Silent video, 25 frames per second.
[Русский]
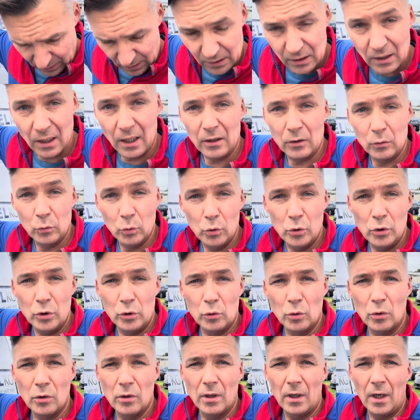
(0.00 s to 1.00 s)
Так, ну и
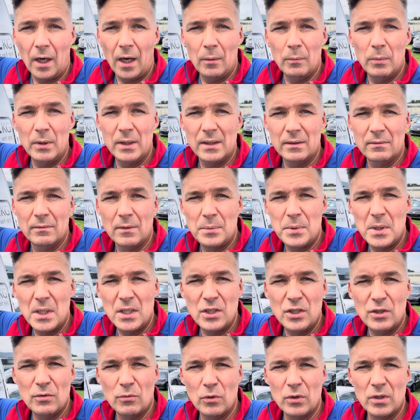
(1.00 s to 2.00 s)
кто об этом вообще
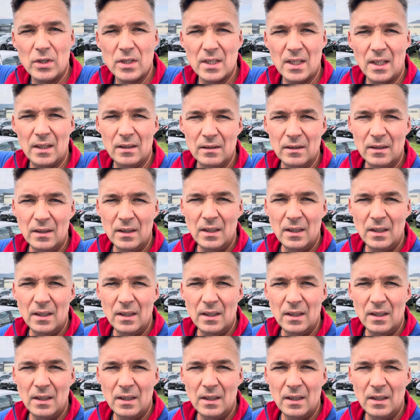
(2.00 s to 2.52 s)
ничего не знал,